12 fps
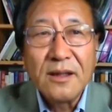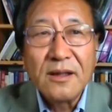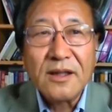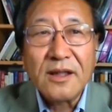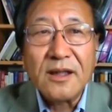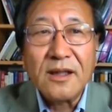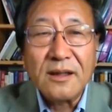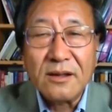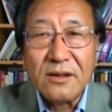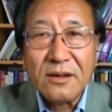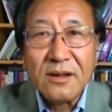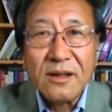这个
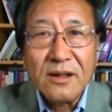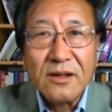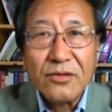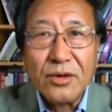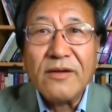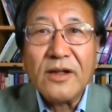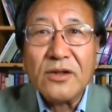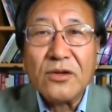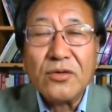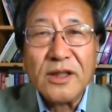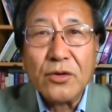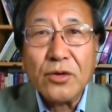双方都
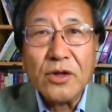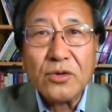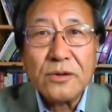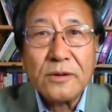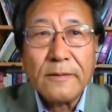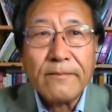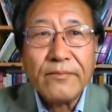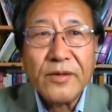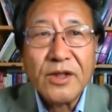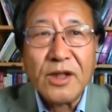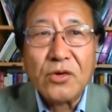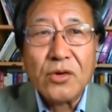互相退出，
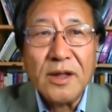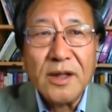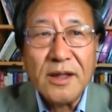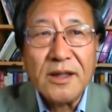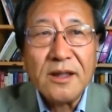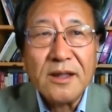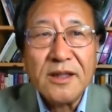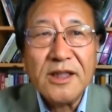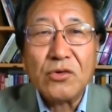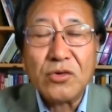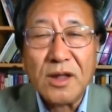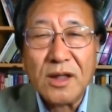这个脱离
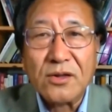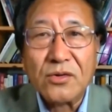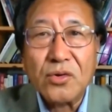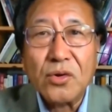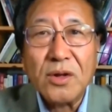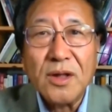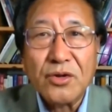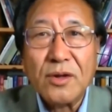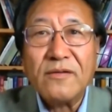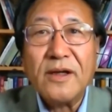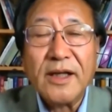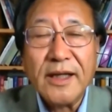技术上从脱
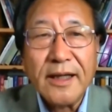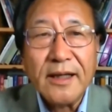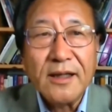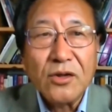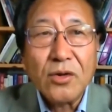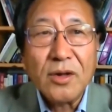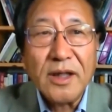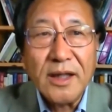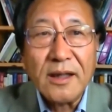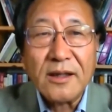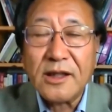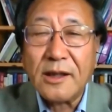双方离开脱
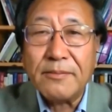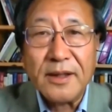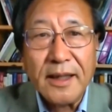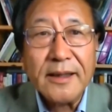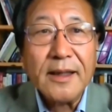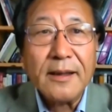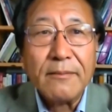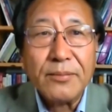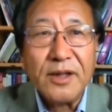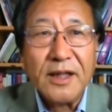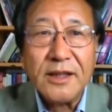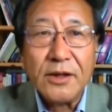离这个不难不
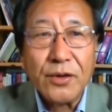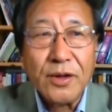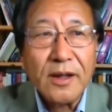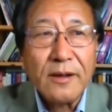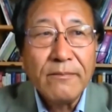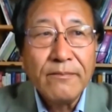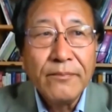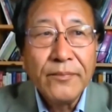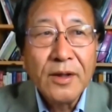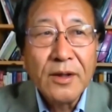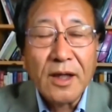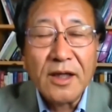难解决，
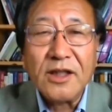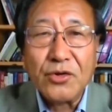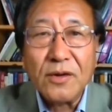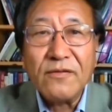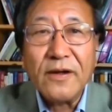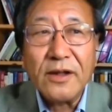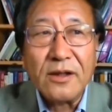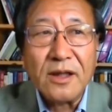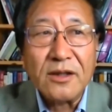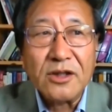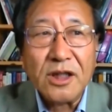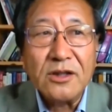而且双方有
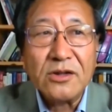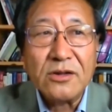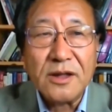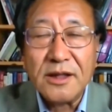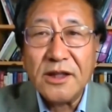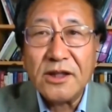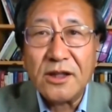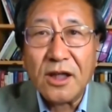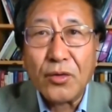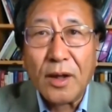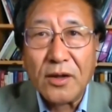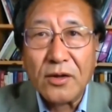很成熟的机制来
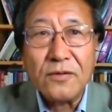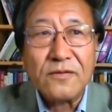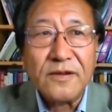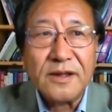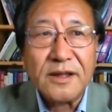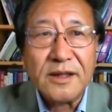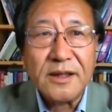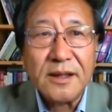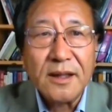管控分歧。